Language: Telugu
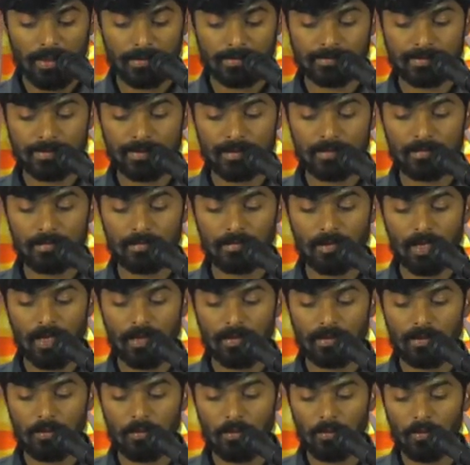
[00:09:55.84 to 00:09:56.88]
ఎస్తేరు
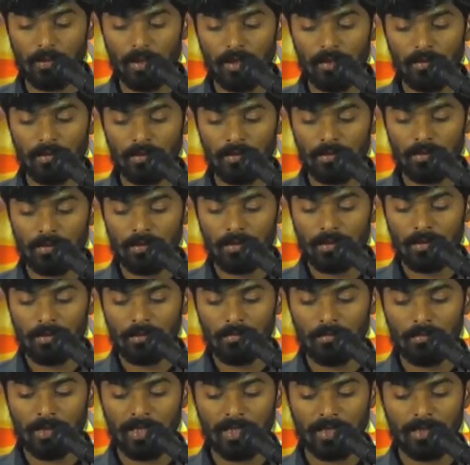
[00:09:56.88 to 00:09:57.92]
రాణి కూడా
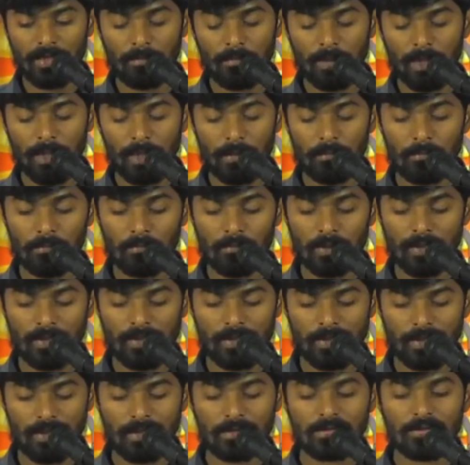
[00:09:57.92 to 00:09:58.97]
మరణ భయం
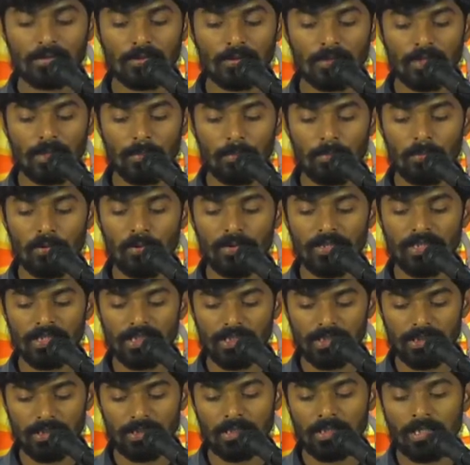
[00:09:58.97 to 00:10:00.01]
వలన
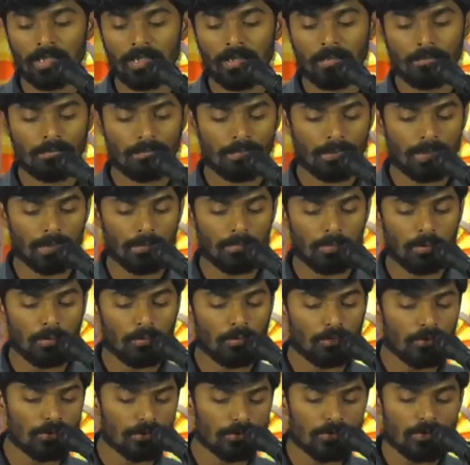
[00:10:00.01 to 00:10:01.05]
కృంగిపోయి
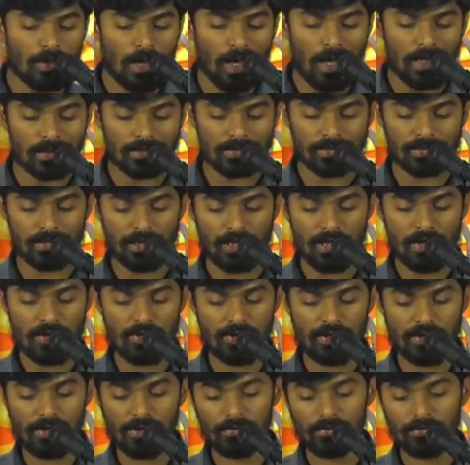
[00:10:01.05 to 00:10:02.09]
ప్రభువును
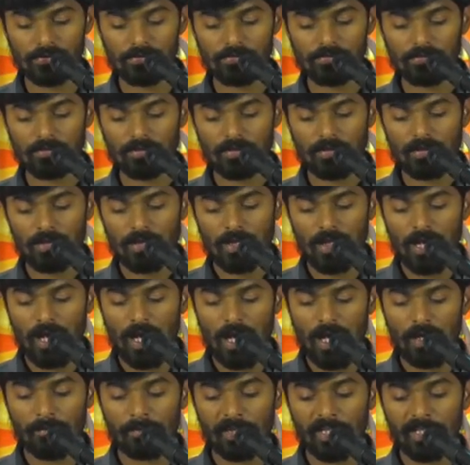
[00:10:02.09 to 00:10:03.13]
ఆశ్రయించెను
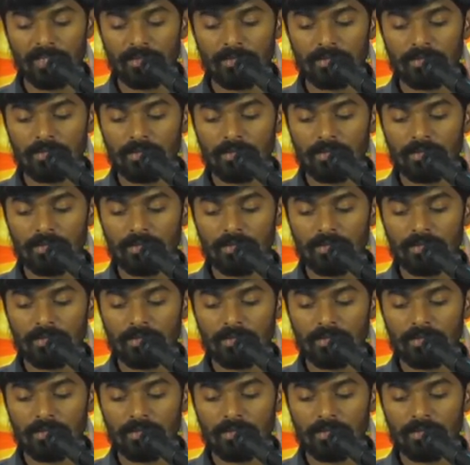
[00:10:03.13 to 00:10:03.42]
ఆమె